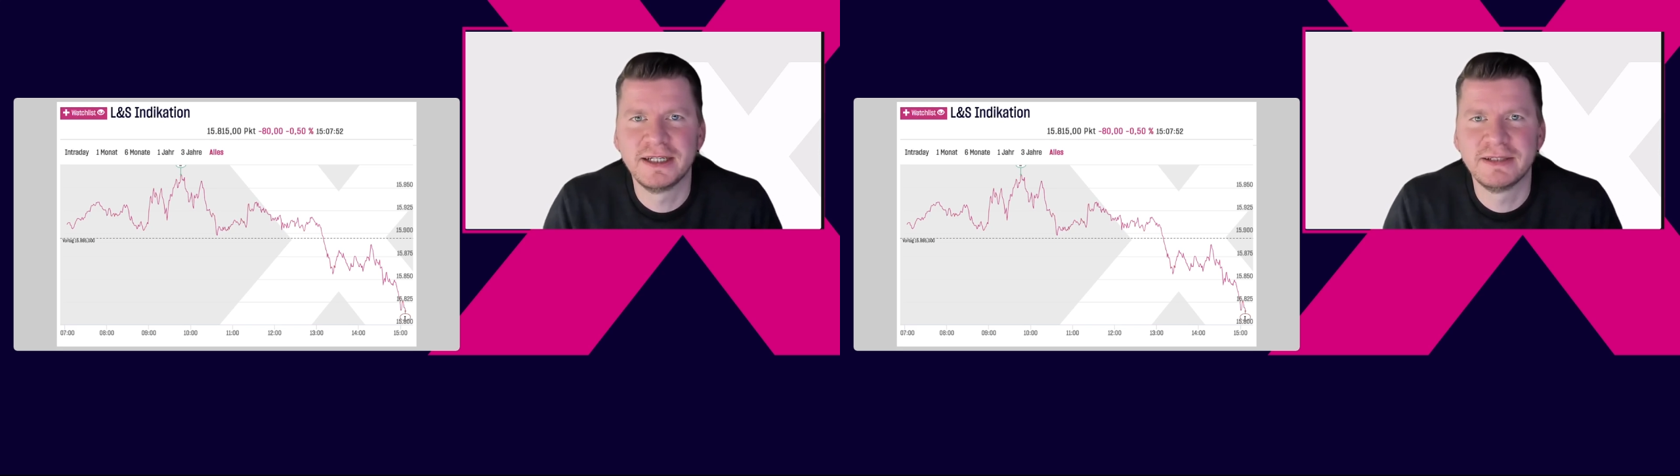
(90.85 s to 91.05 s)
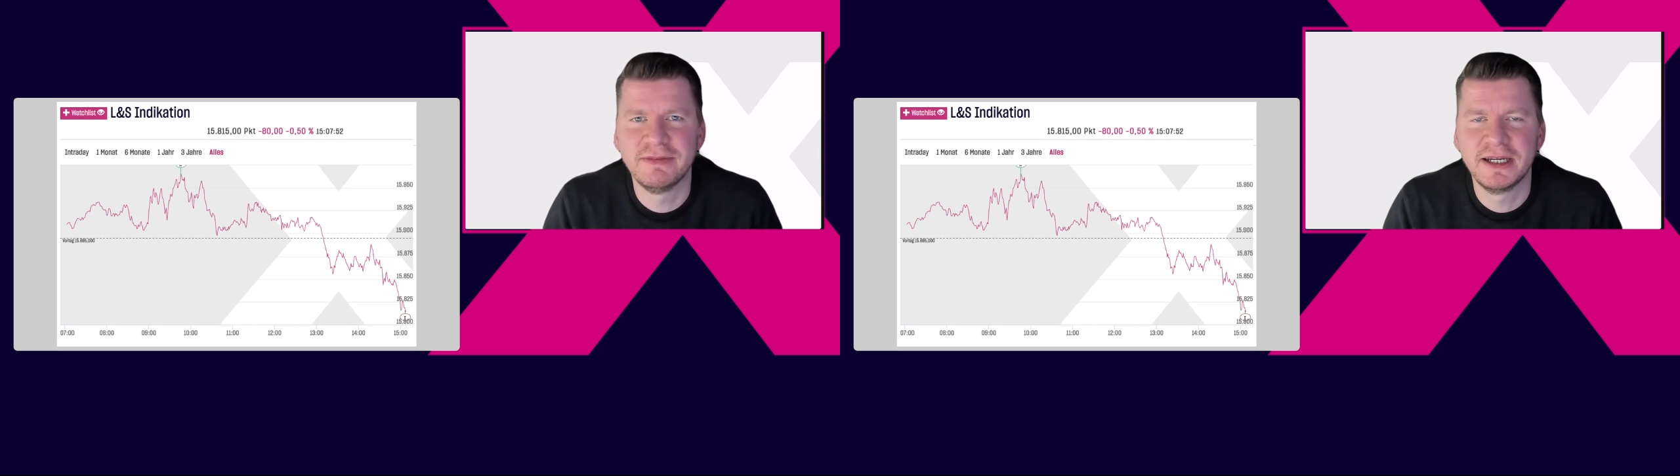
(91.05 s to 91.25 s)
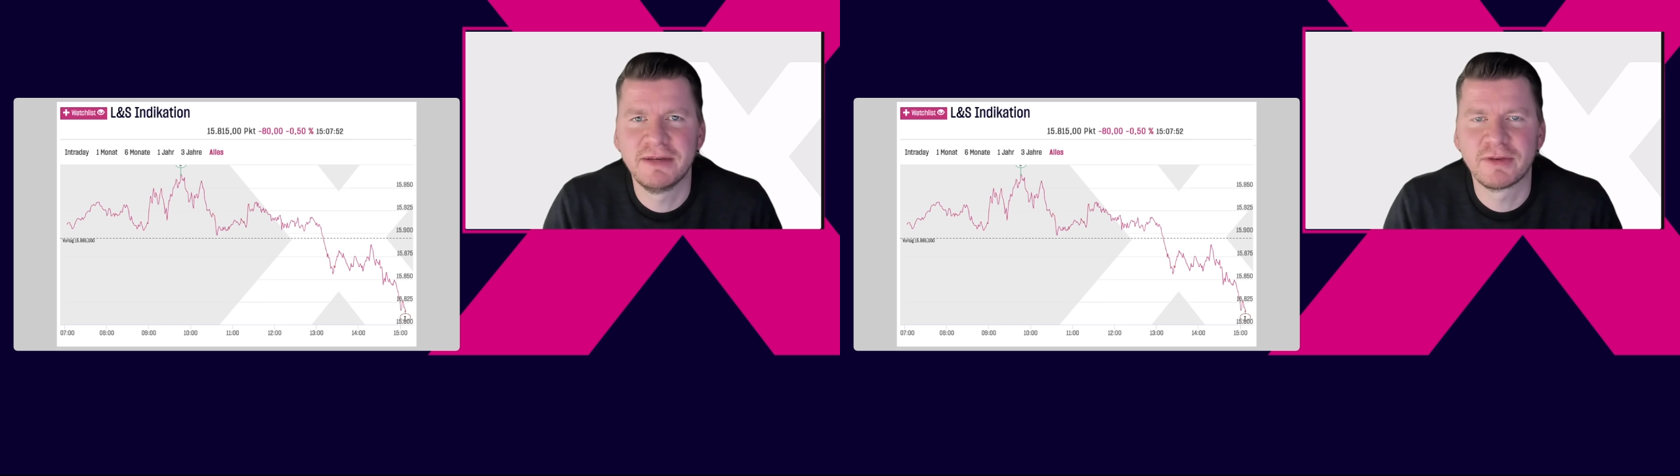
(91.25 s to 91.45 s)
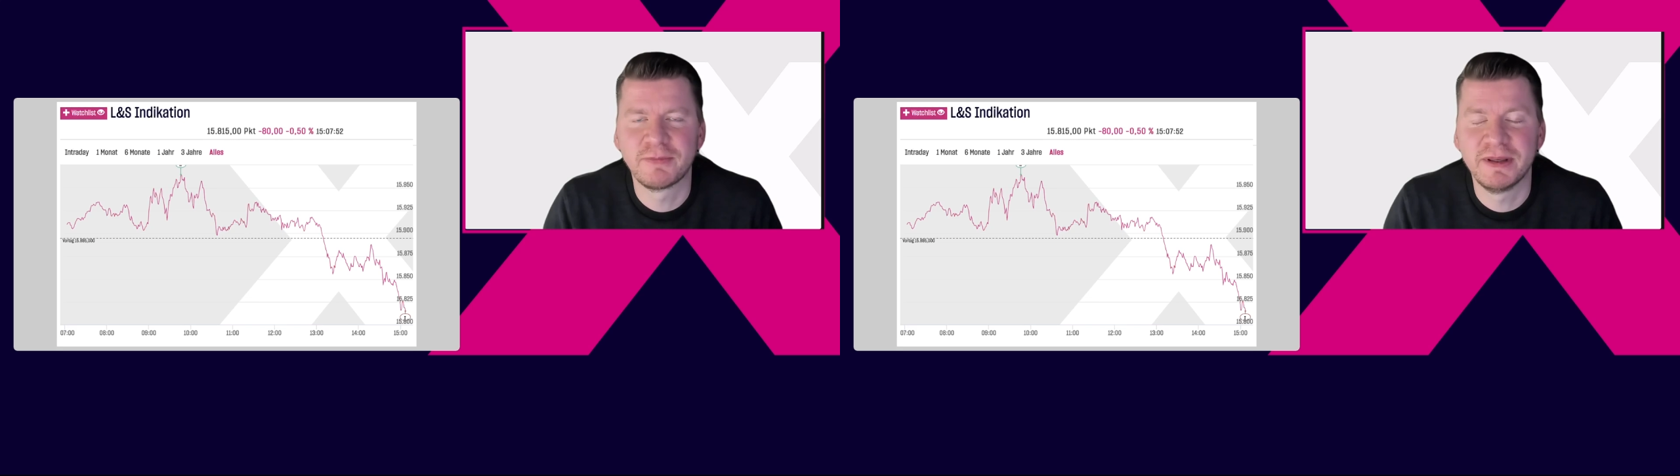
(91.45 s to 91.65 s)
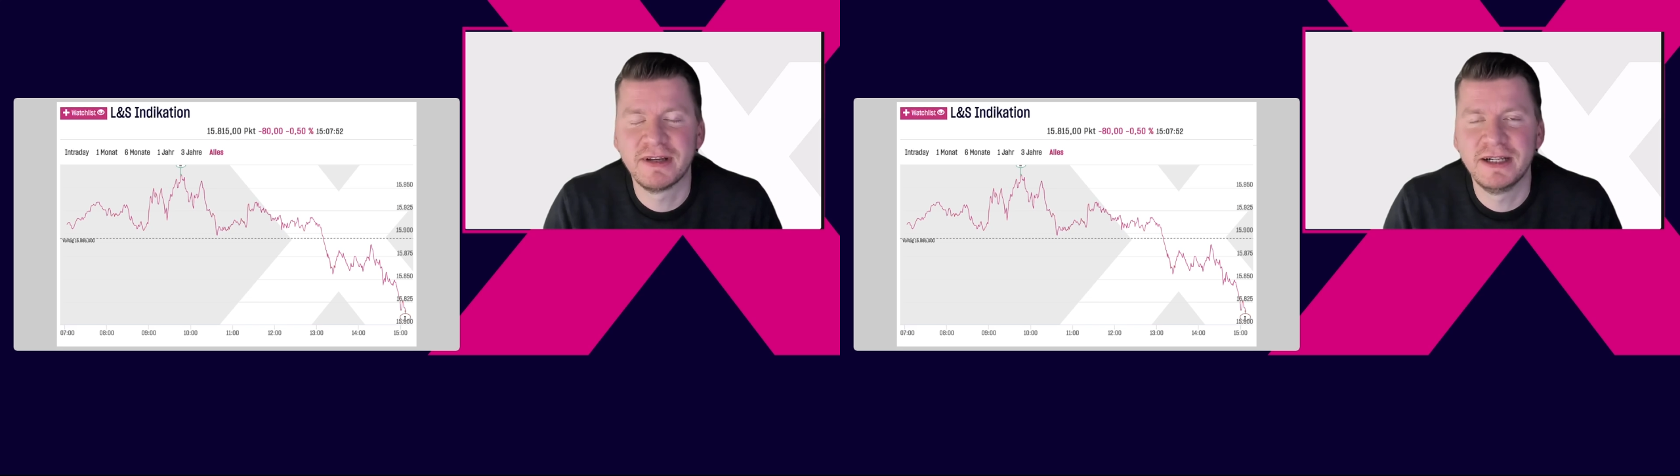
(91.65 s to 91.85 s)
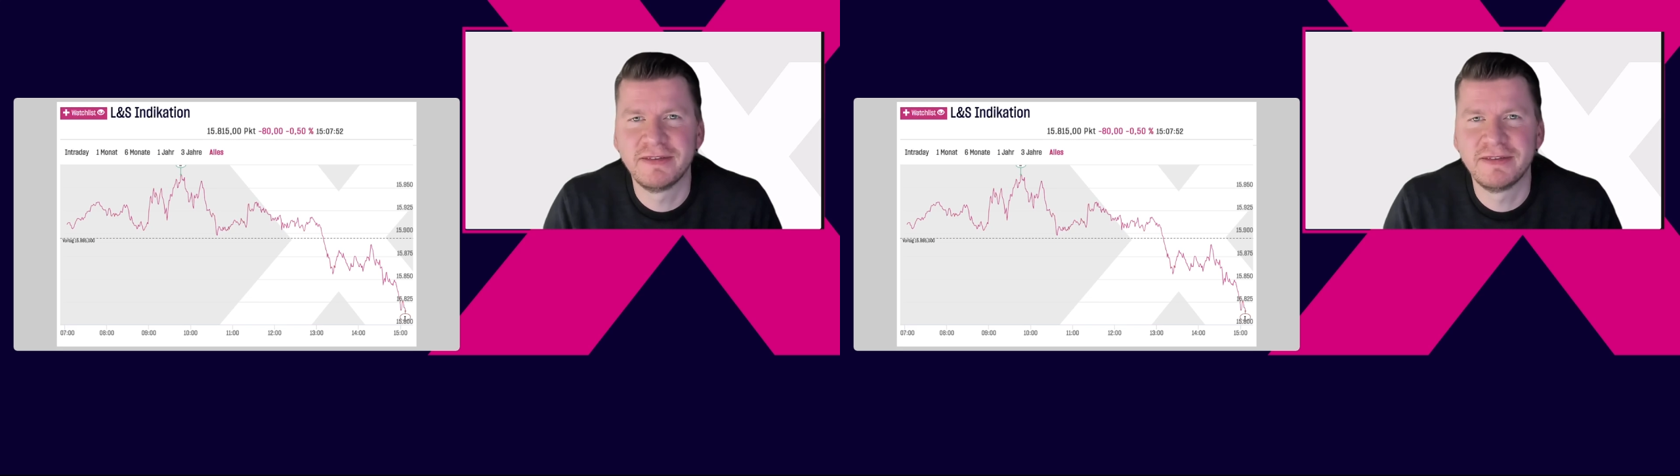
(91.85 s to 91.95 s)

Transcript: die waren etwas besser als